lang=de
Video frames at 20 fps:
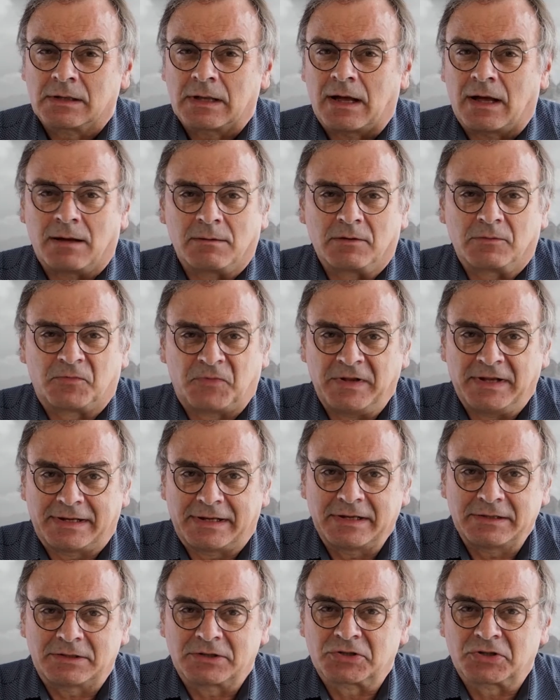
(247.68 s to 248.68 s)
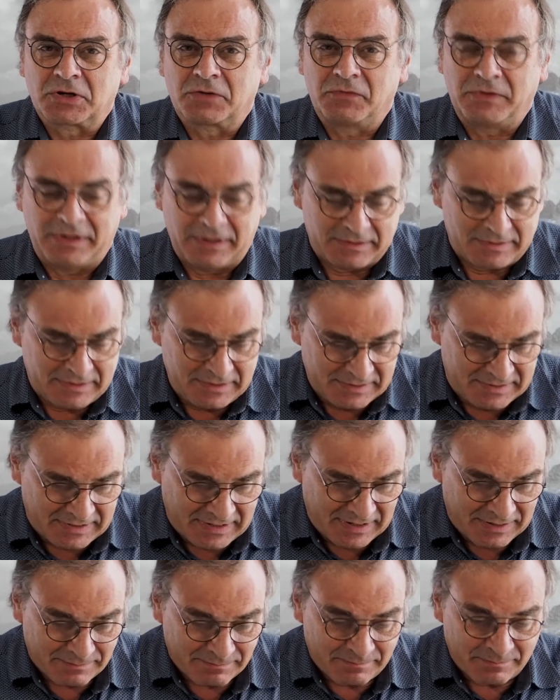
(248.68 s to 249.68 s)
Aber viel kritischer wie jetzt
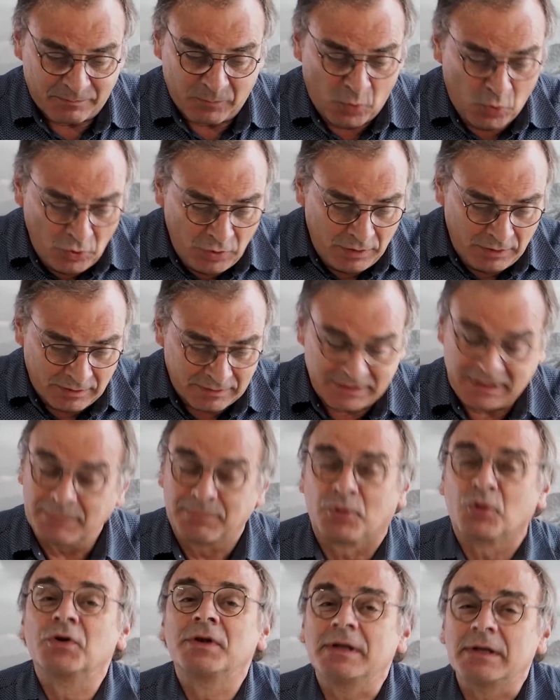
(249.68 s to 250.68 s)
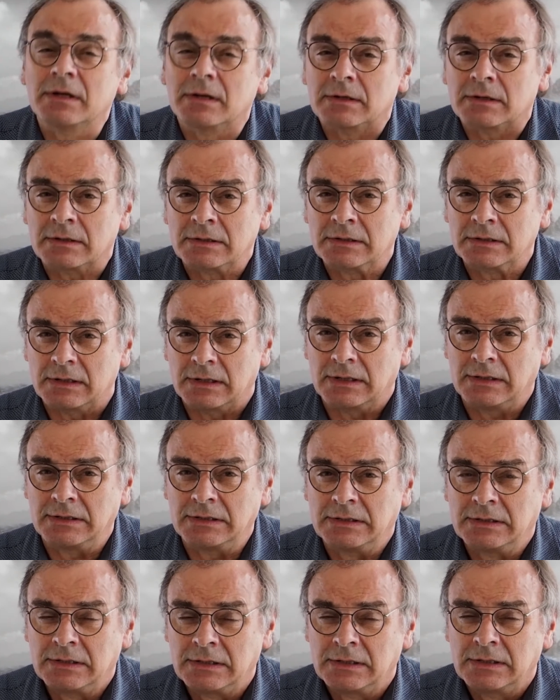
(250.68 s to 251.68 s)
diese Mülldeponien. Ja,
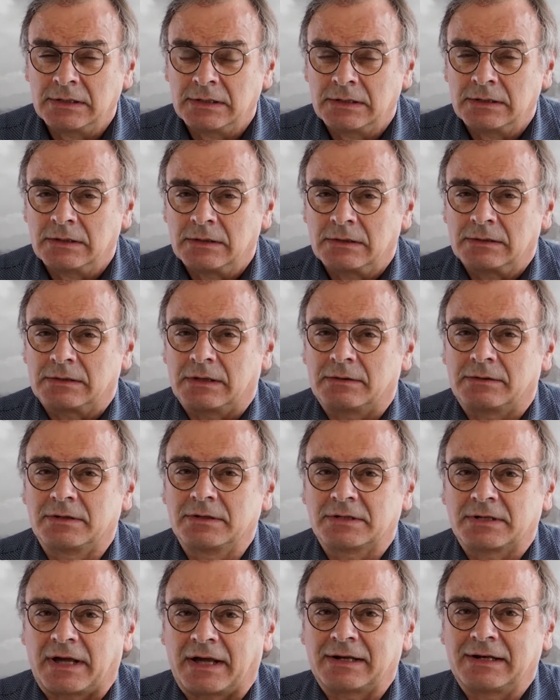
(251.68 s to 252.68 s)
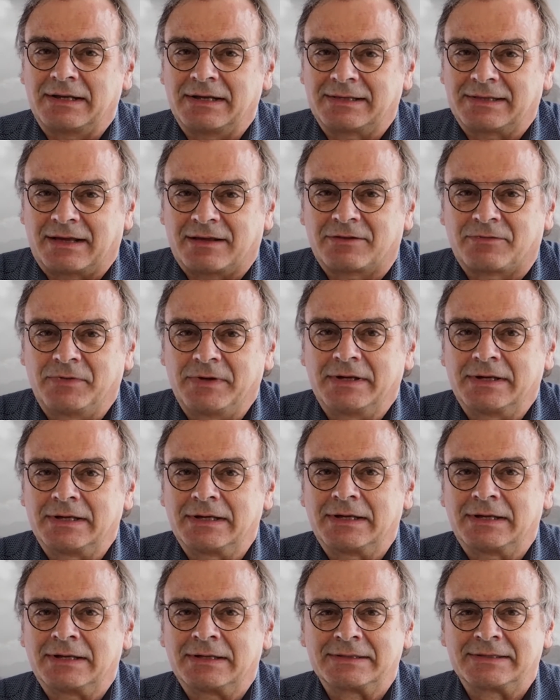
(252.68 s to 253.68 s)
das ist eigentlich, dass
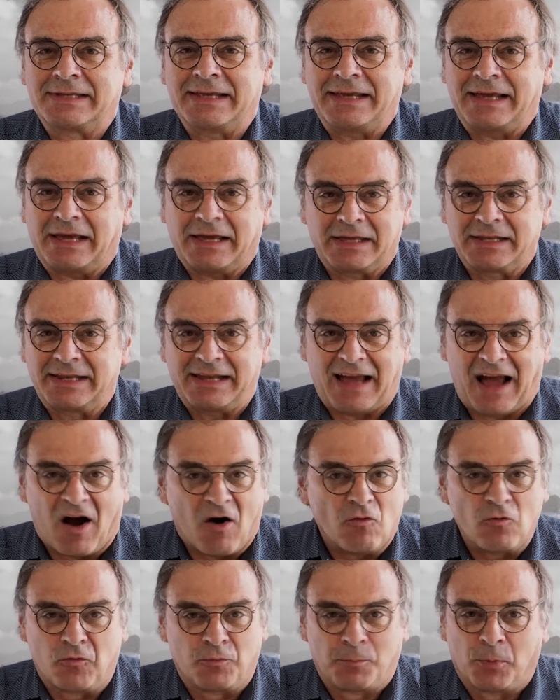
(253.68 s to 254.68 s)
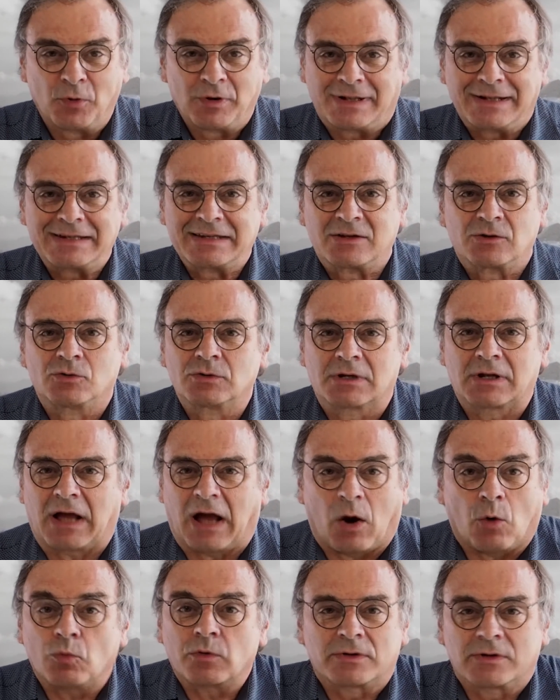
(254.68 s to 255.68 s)
wir die Erde aufbuddeln und
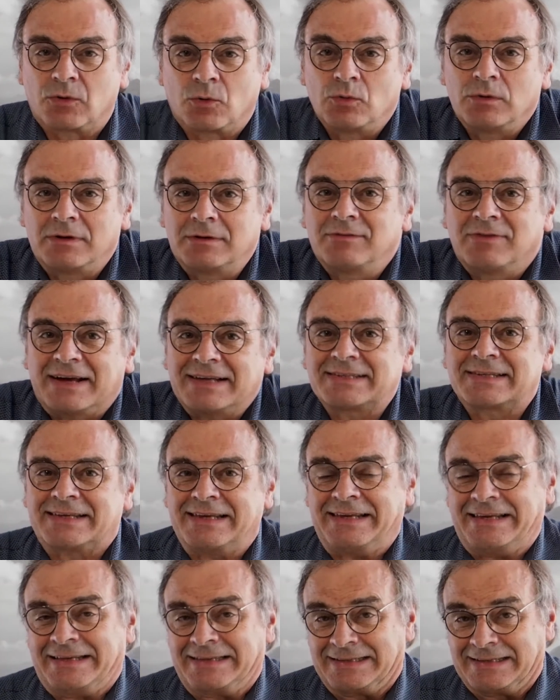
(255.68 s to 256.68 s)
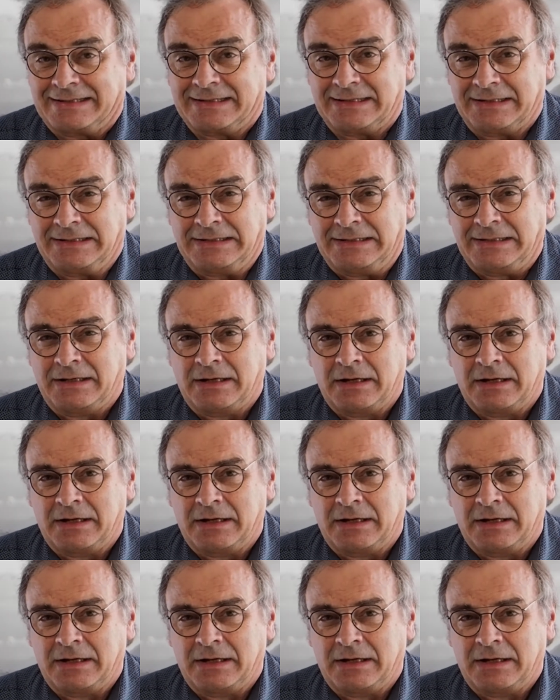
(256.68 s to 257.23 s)
rausholen, was geht. Ja.